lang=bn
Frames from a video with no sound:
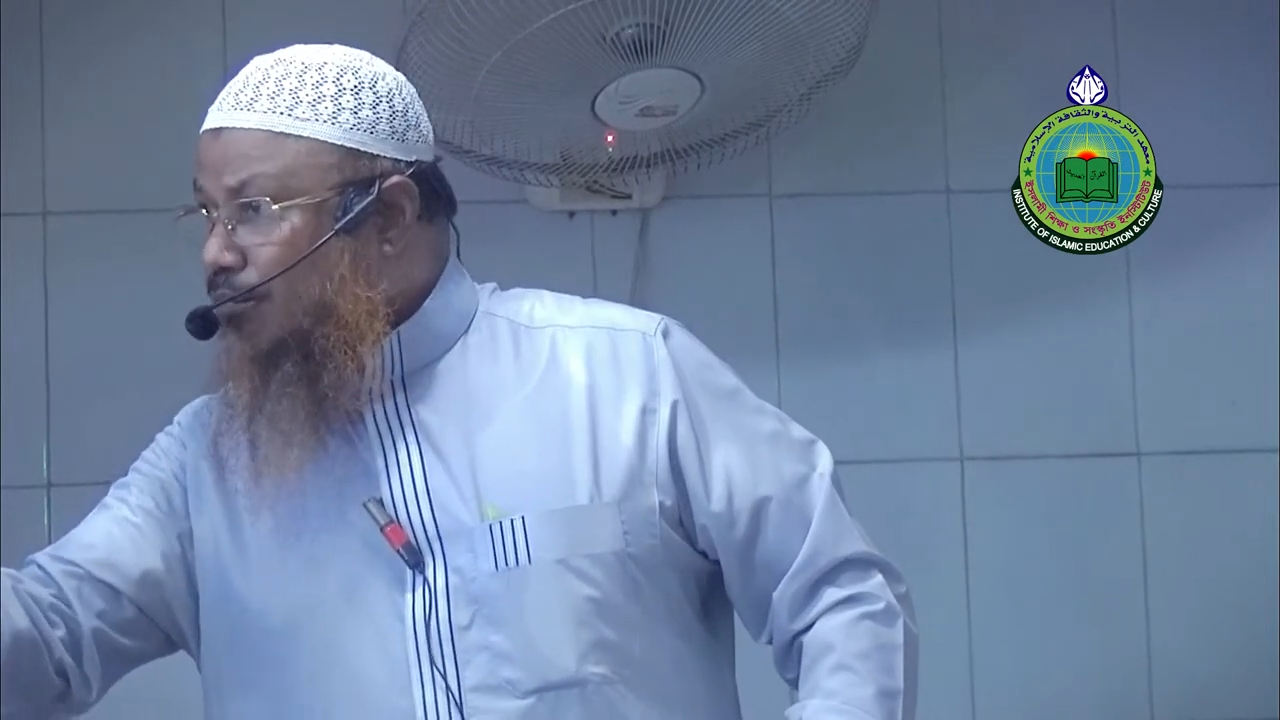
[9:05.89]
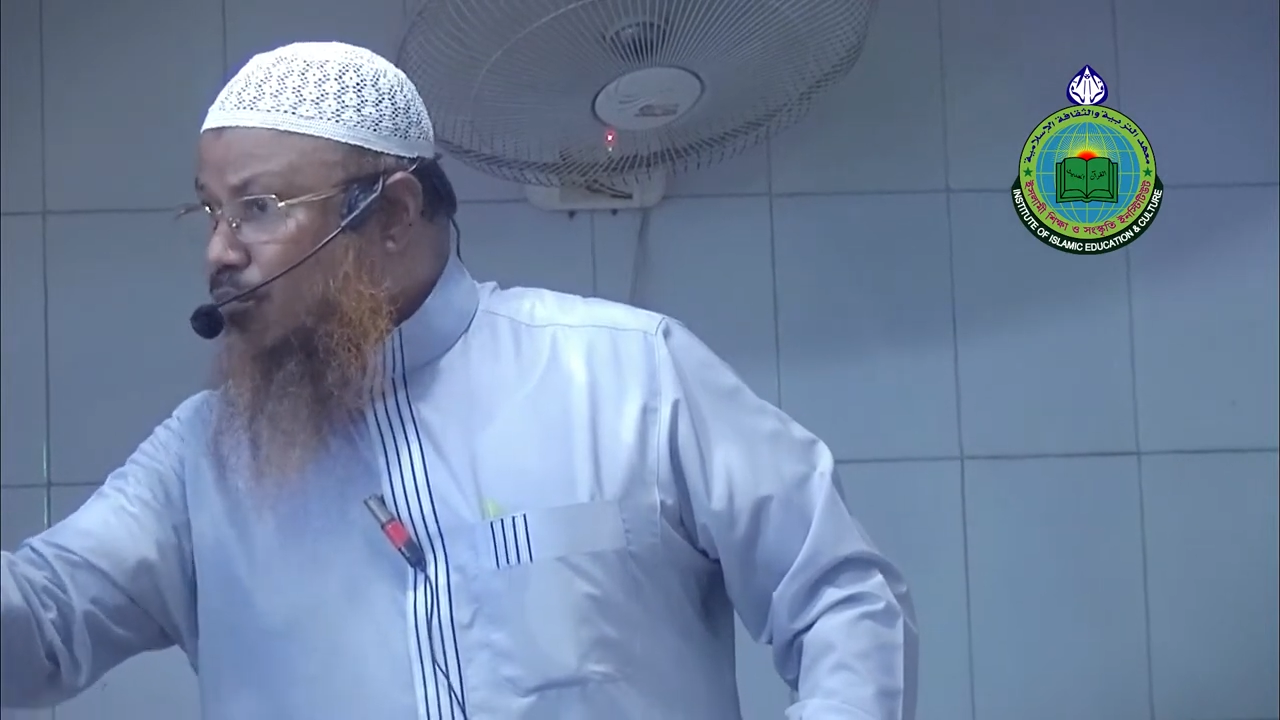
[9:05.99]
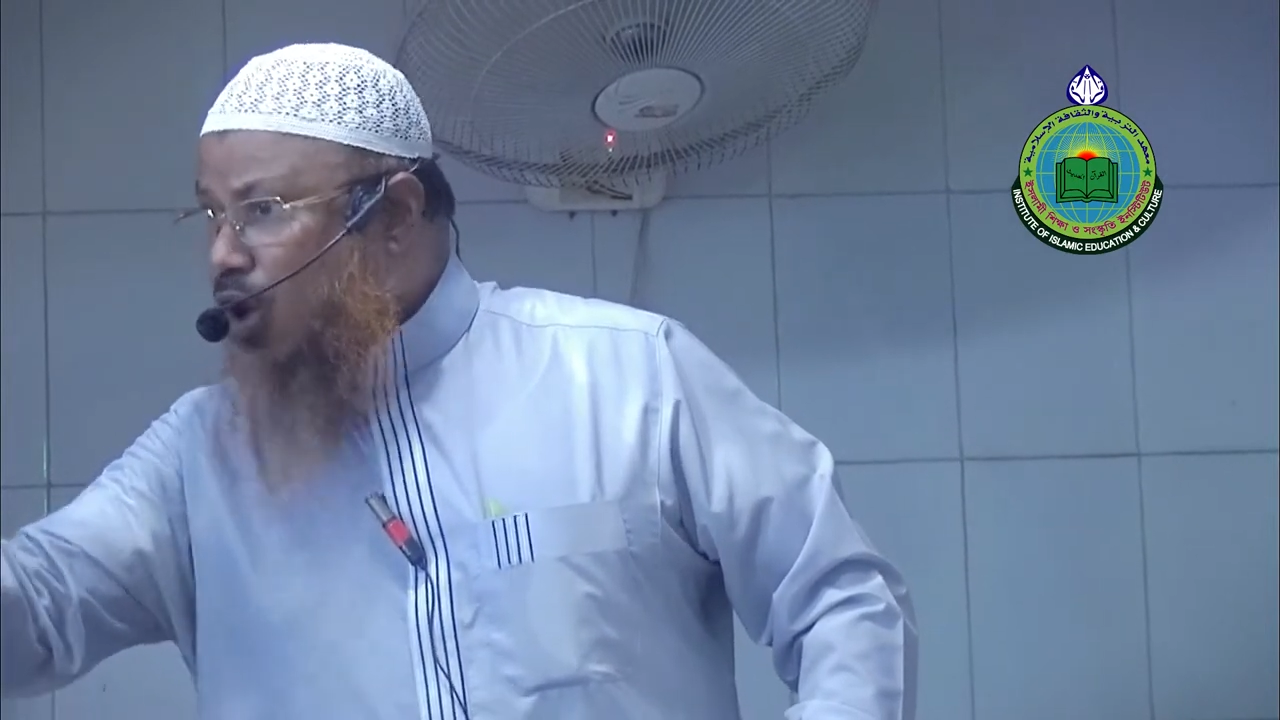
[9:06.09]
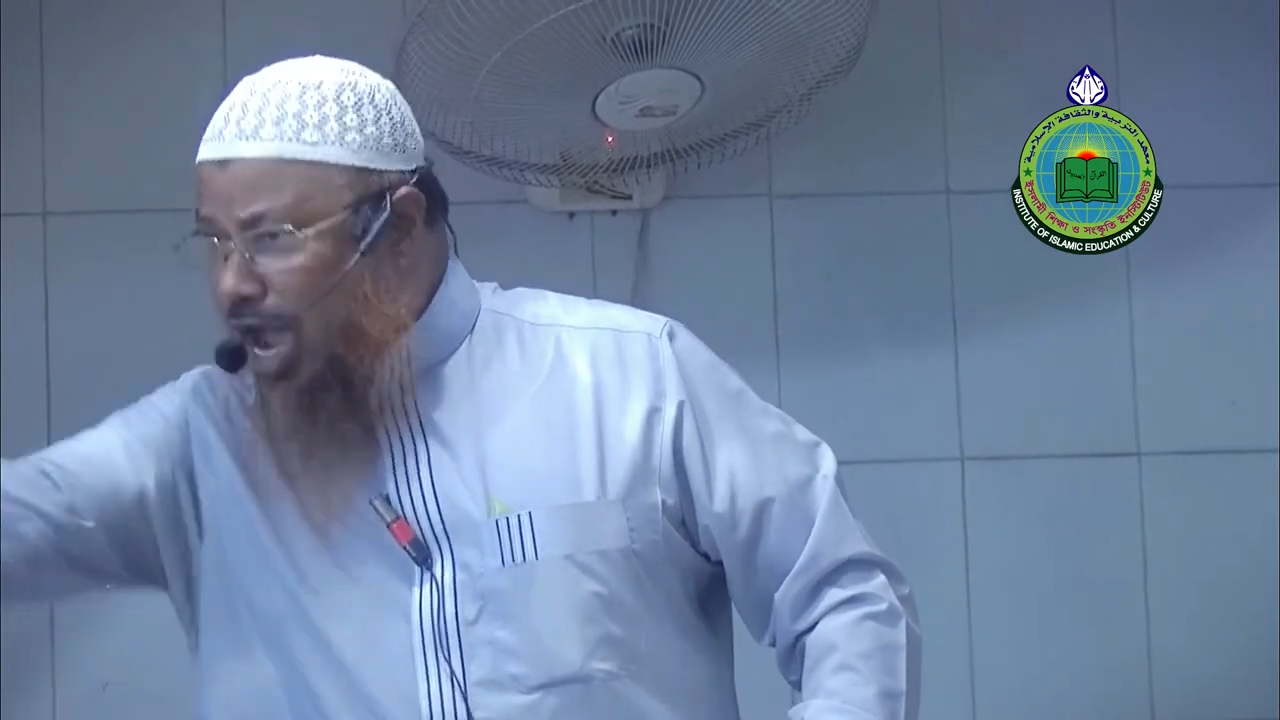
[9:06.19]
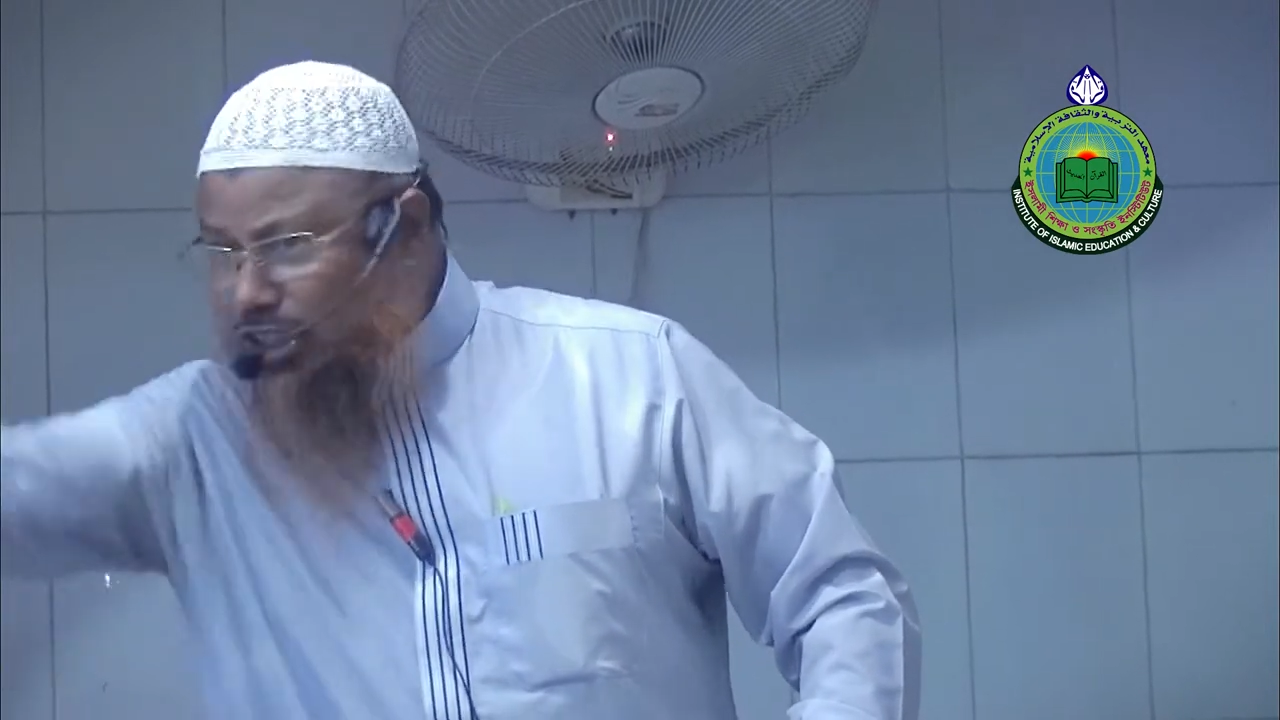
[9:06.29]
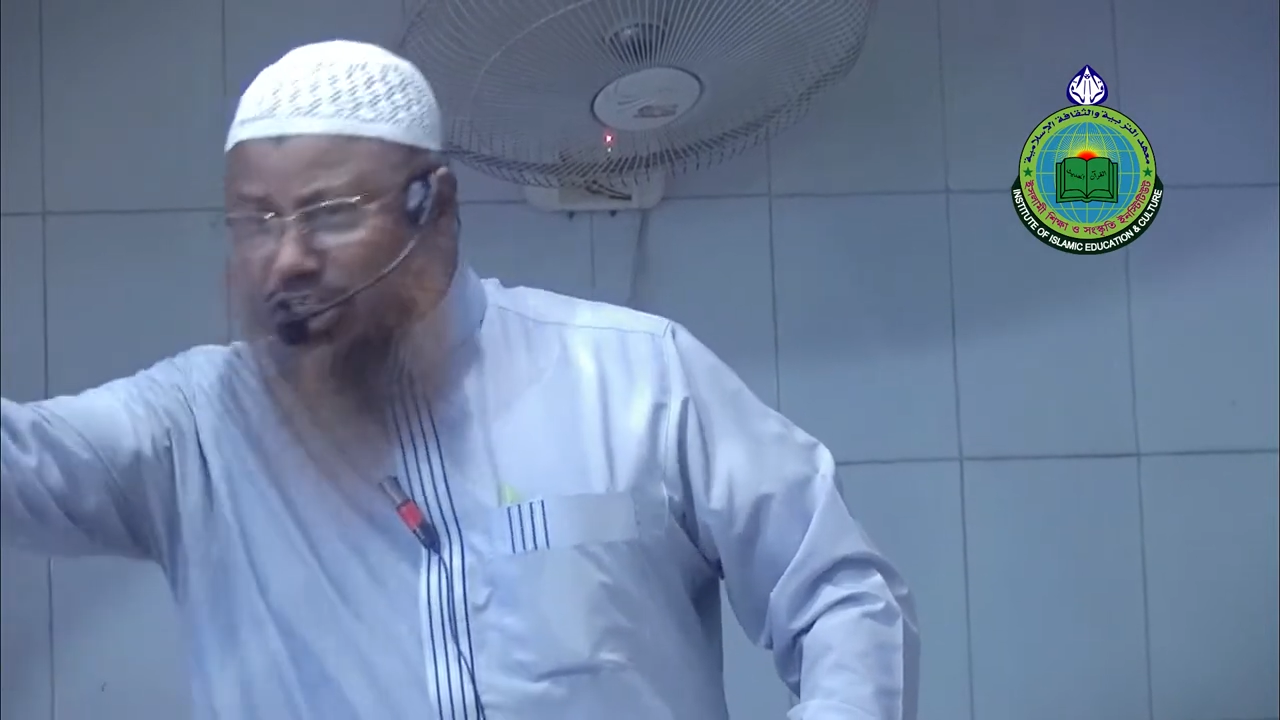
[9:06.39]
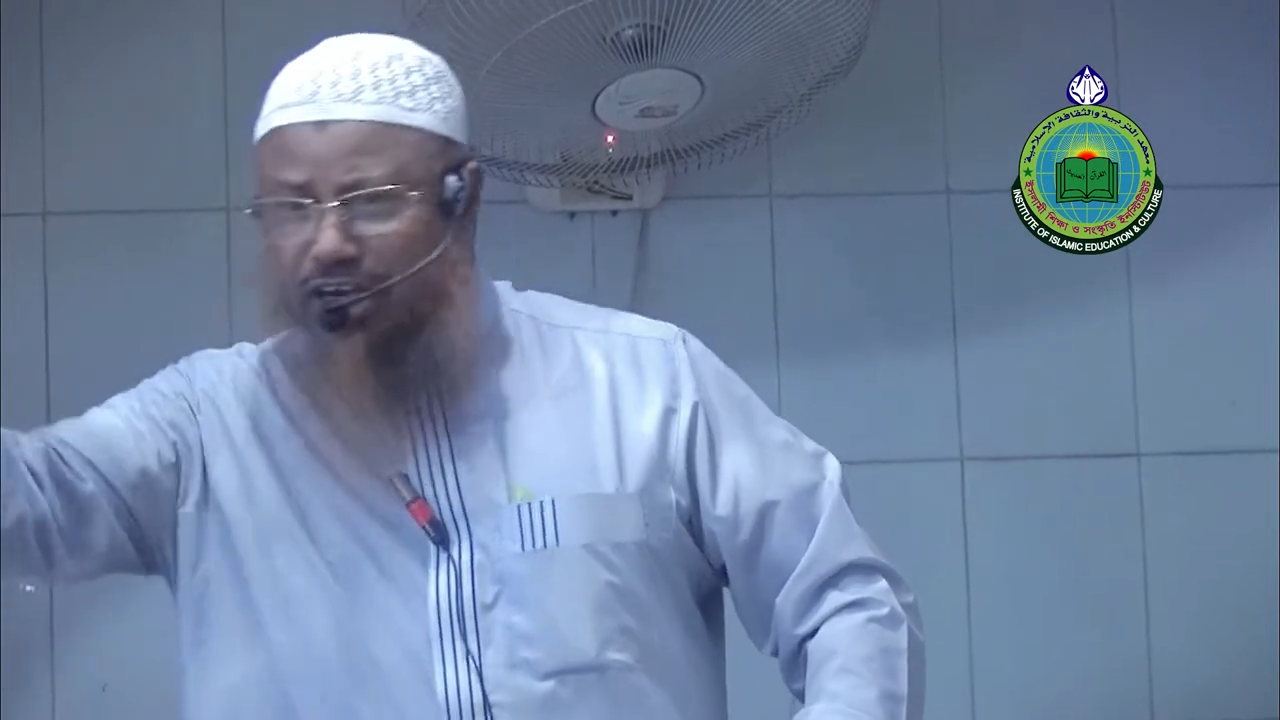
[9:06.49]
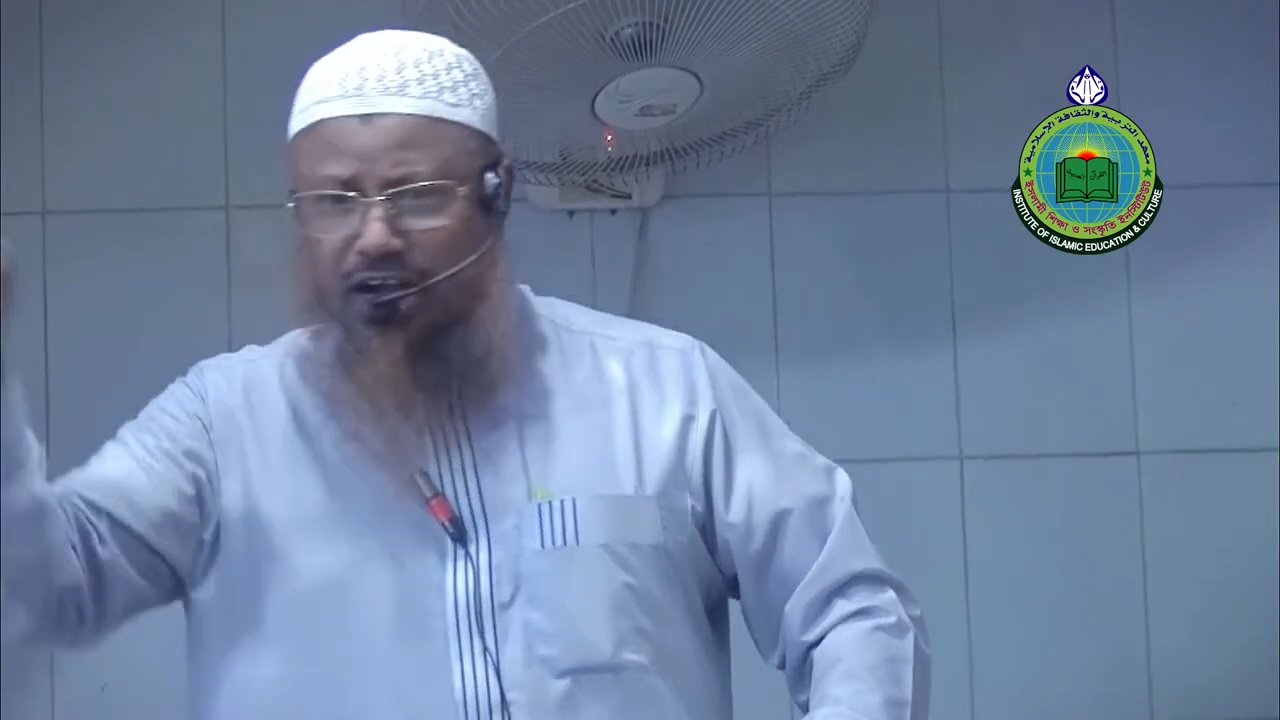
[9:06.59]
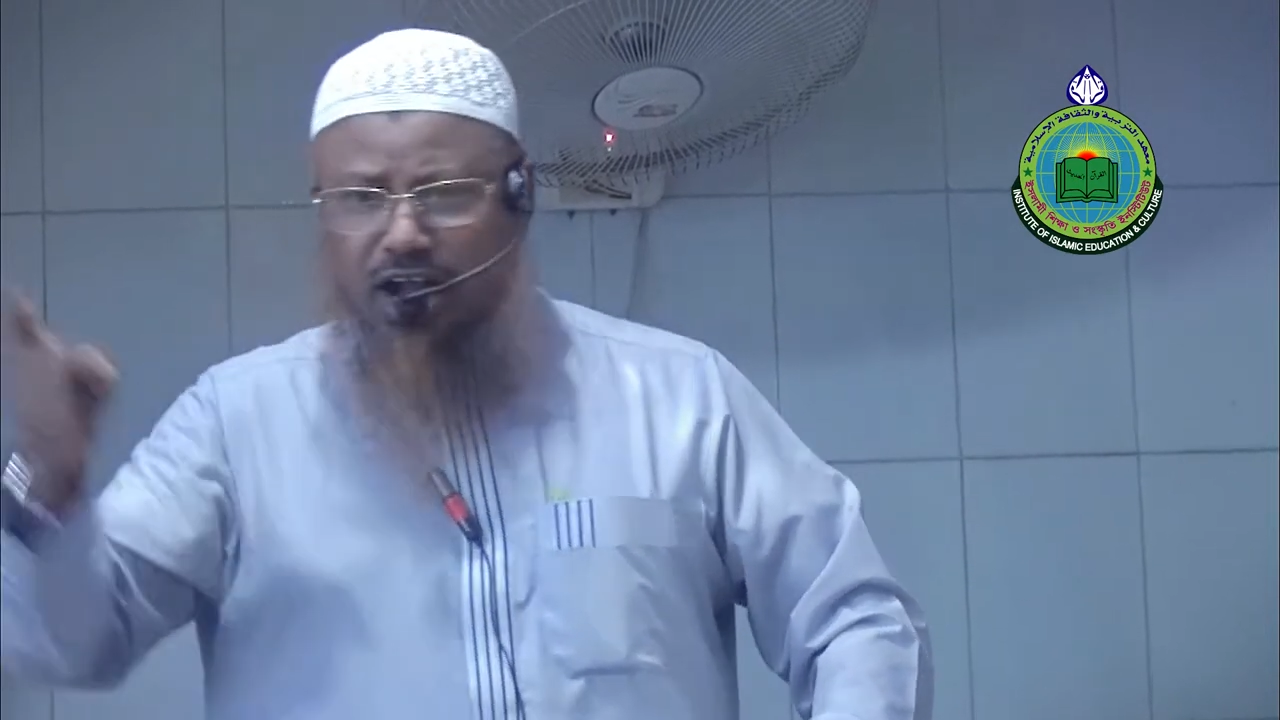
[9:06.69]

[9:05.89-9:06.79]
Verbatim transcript: মুহাজিরান